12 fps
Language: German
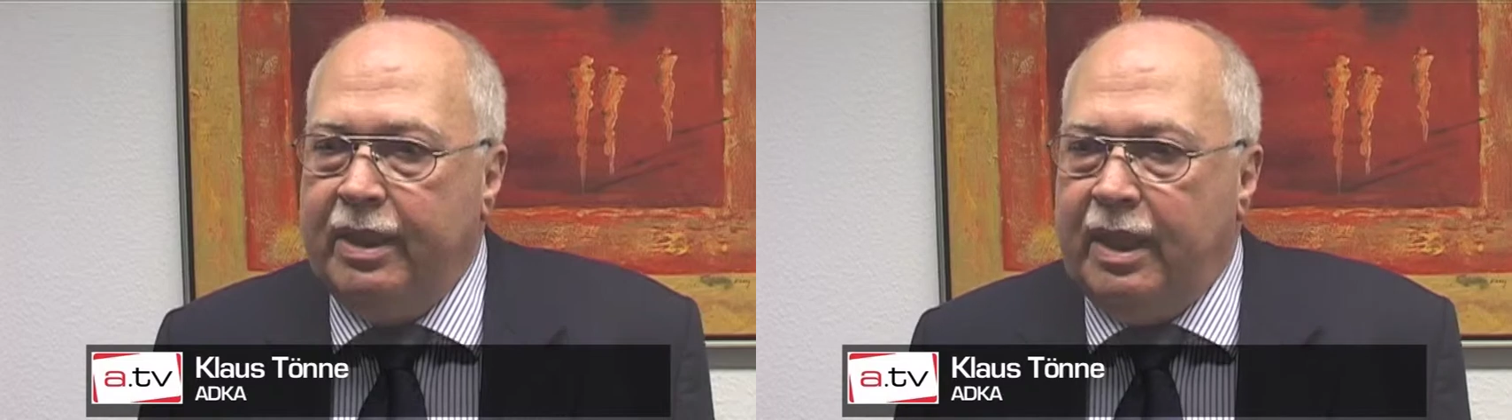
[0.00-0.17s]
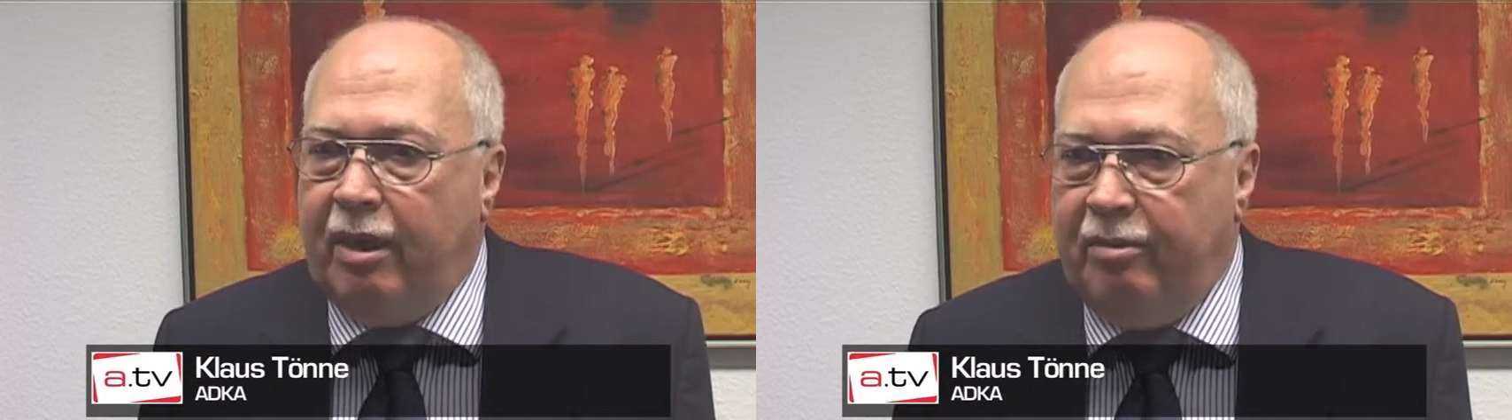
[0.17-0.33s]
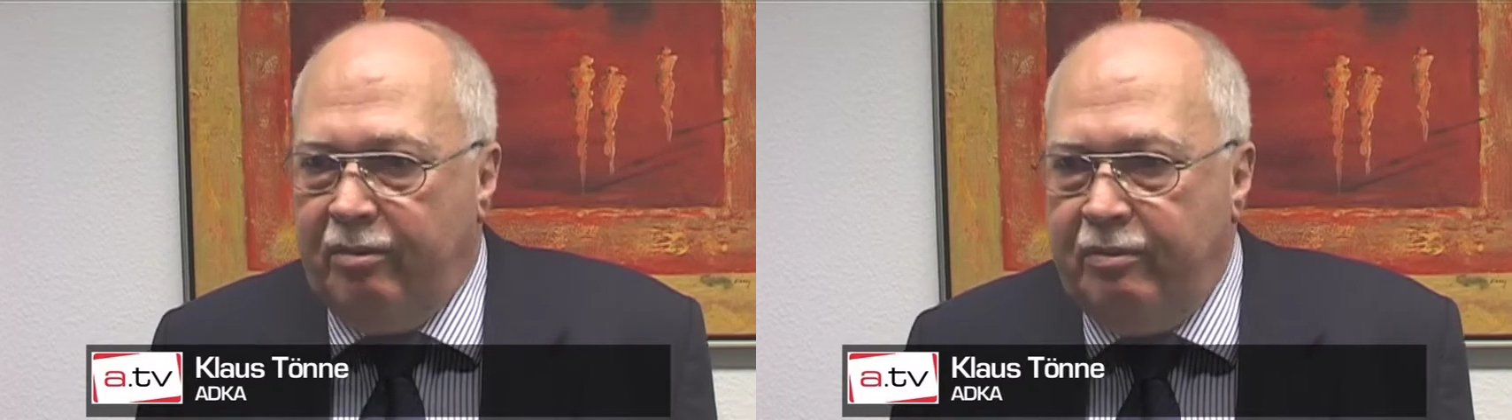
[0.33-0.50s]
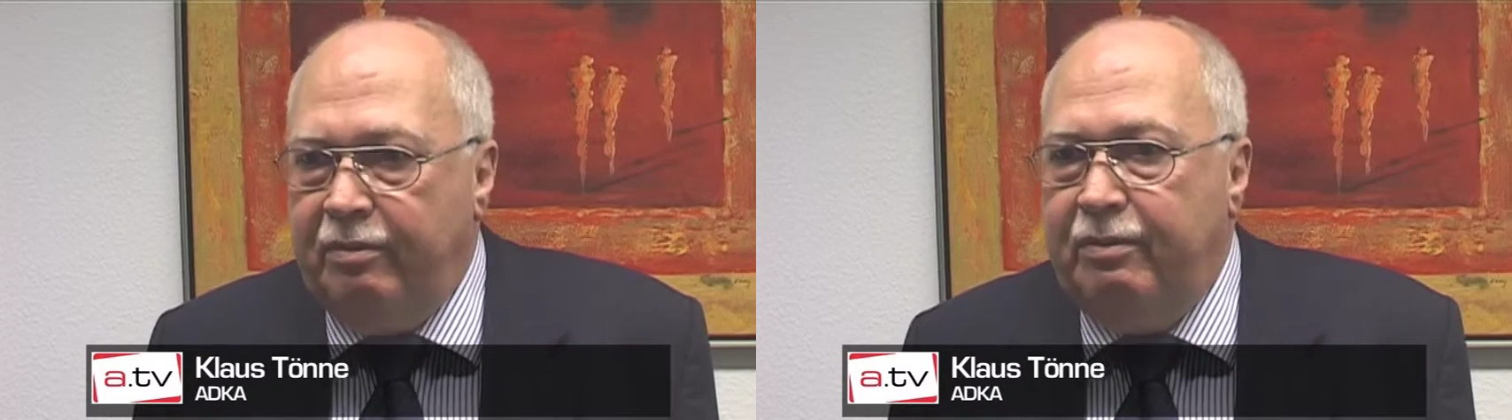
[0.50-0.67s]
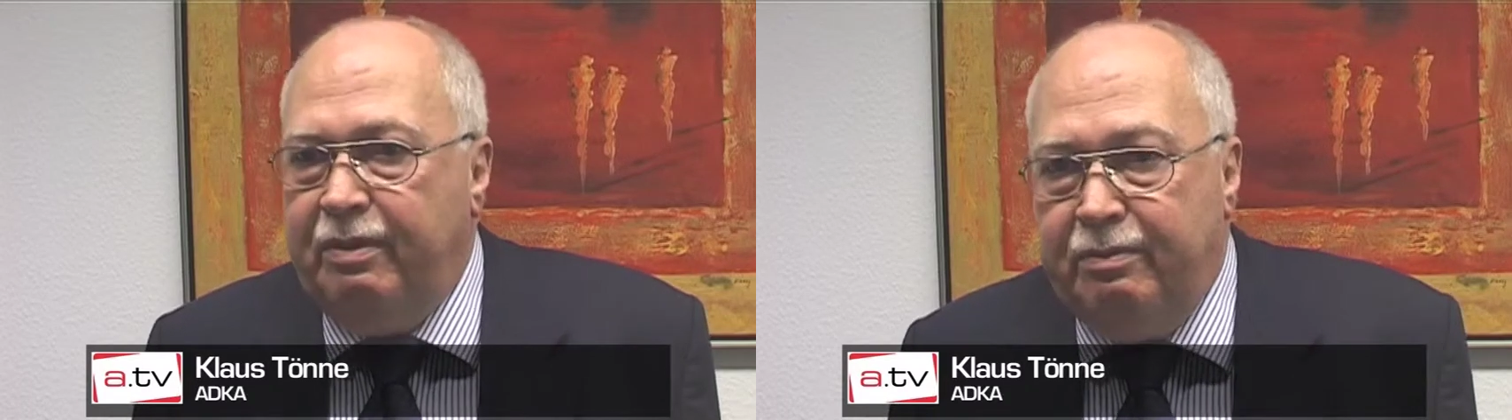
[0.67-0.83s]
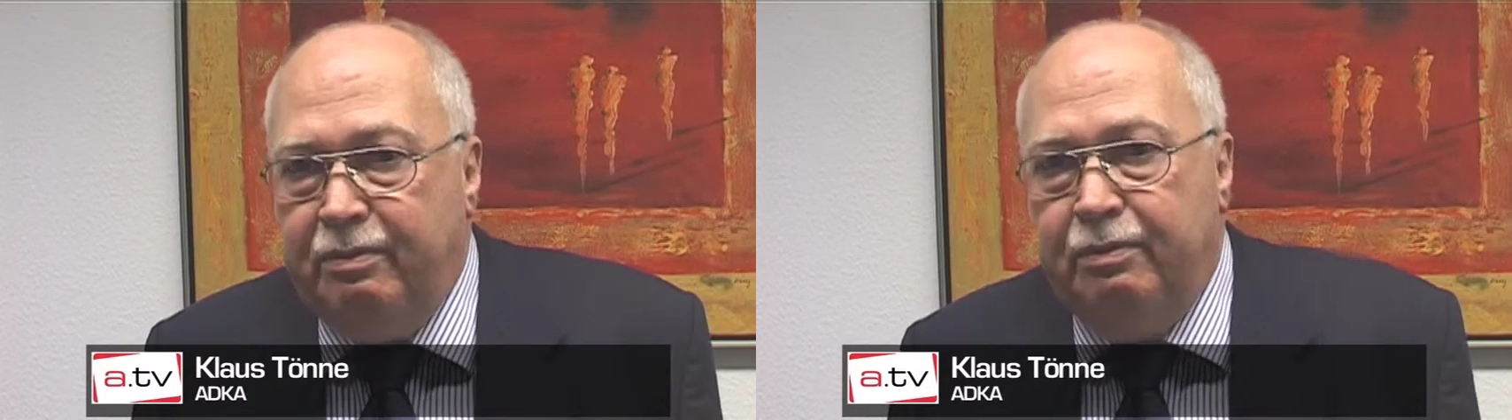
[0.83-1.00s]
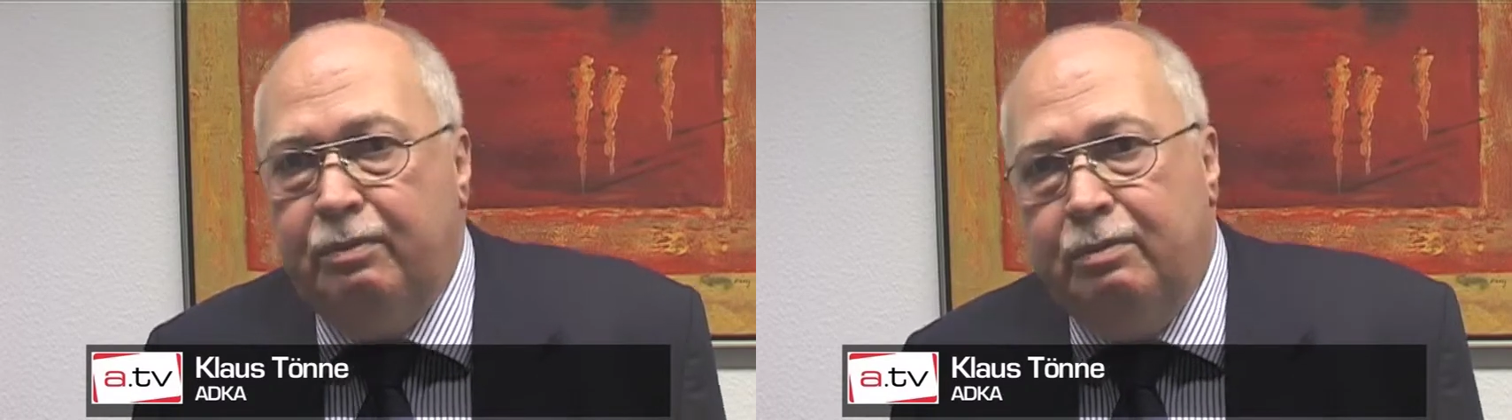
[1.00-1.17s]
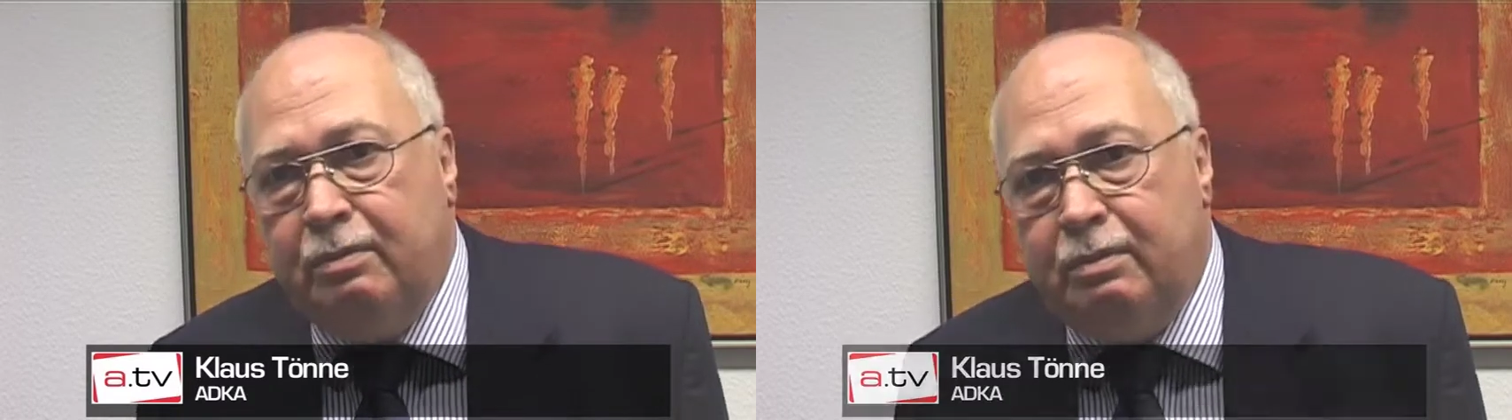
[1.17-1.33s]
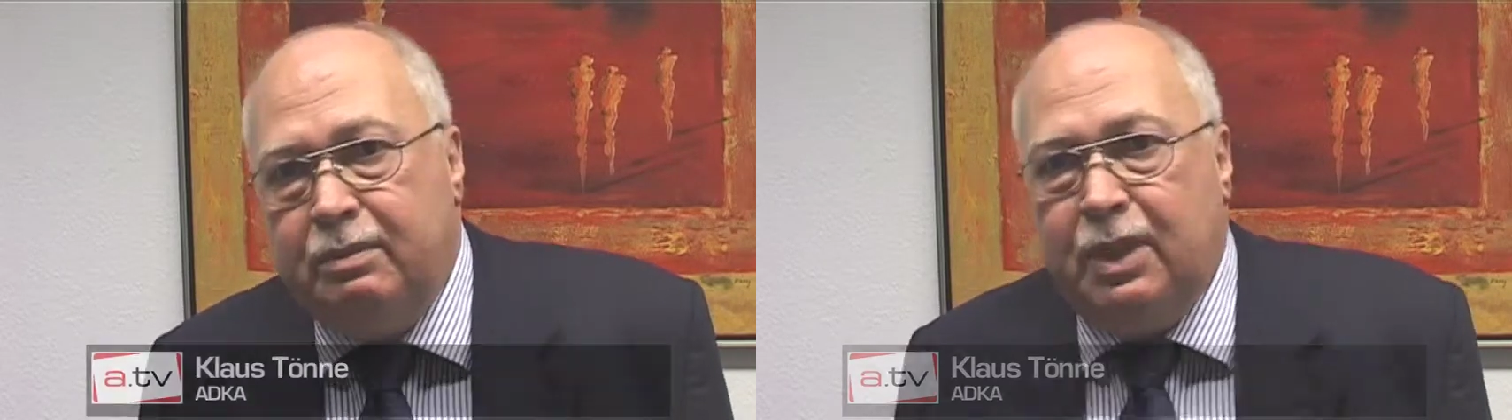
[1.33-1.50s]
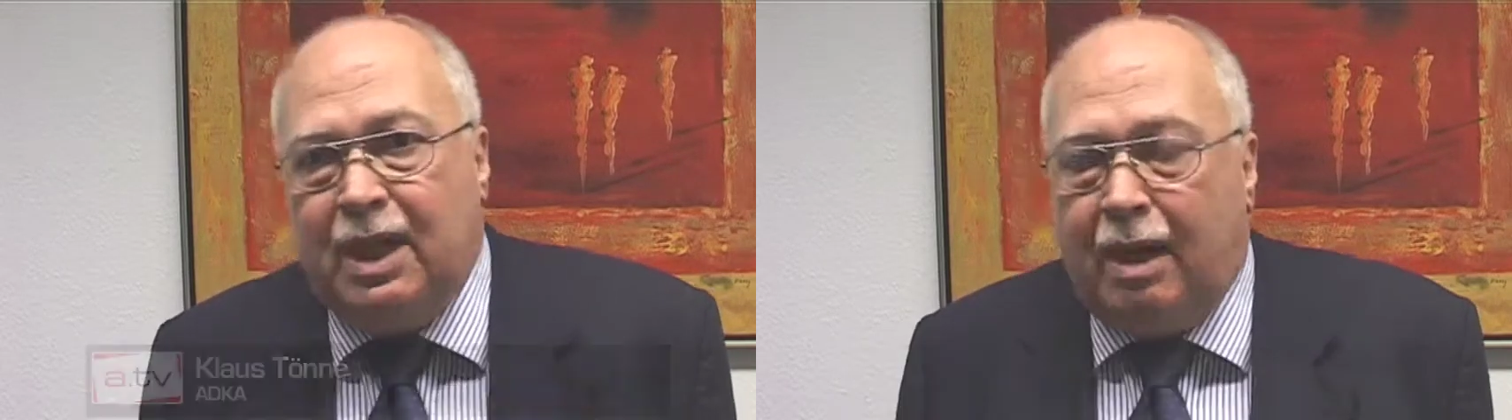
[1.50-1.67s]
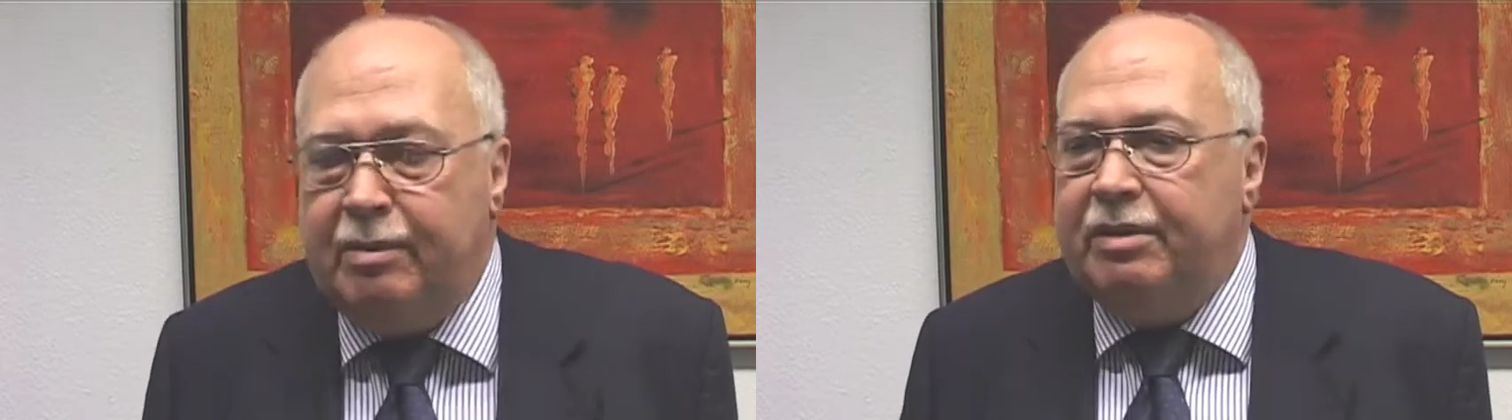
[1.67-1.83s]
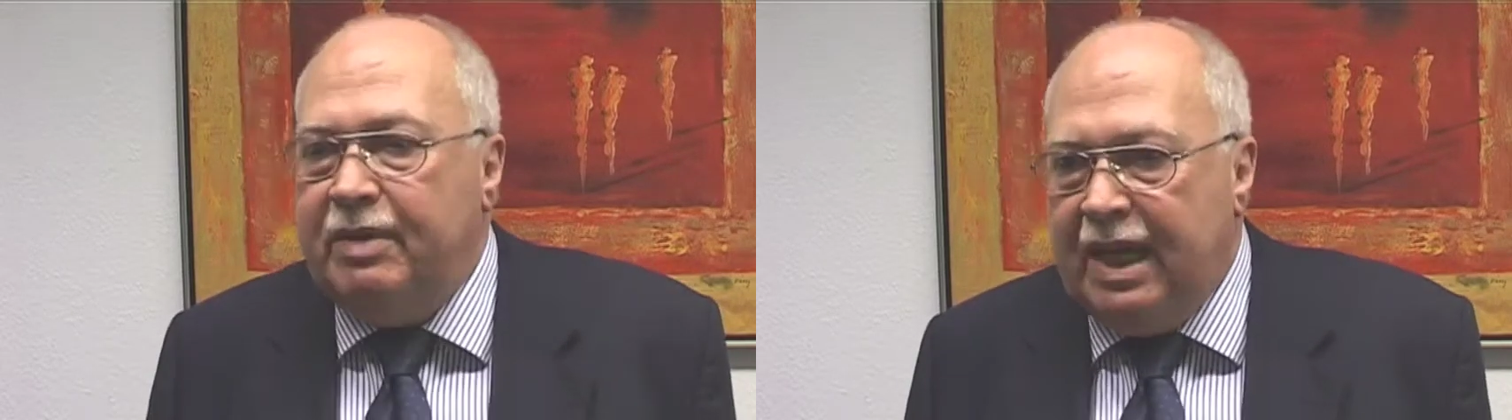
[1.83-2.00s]
Da kann
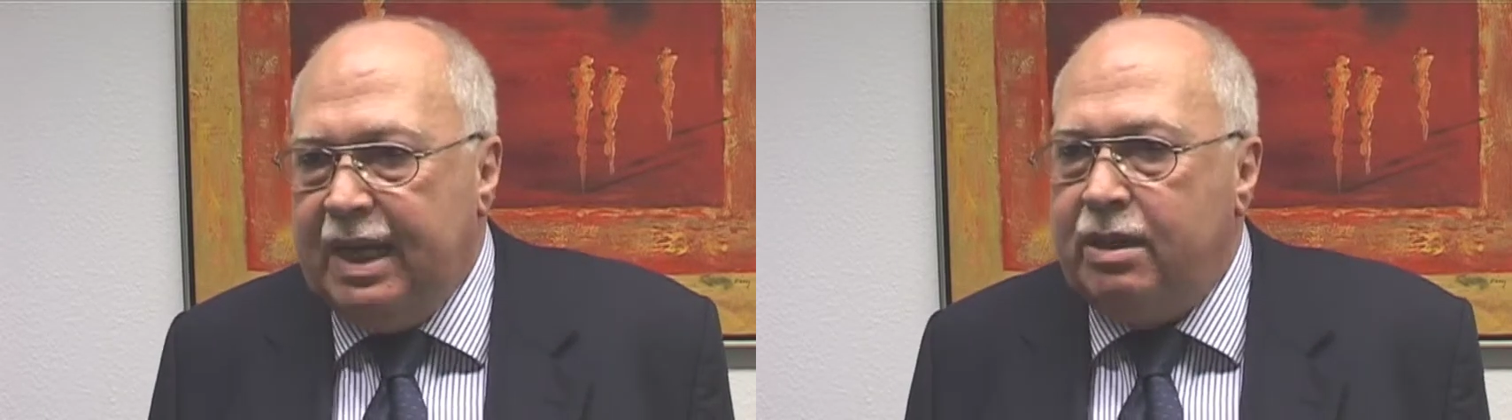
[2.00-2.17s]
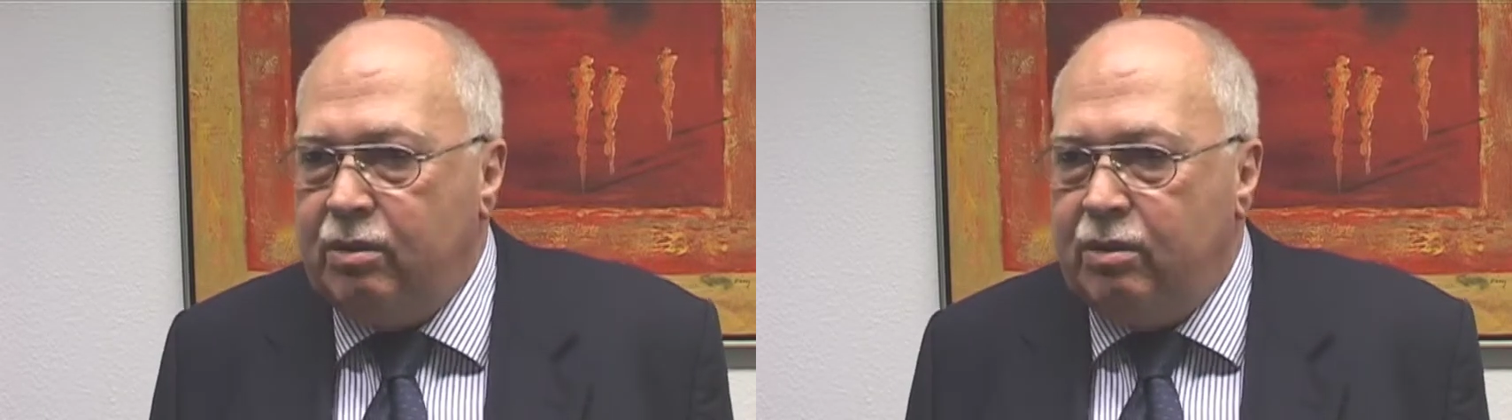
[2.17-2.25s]
man vielleicht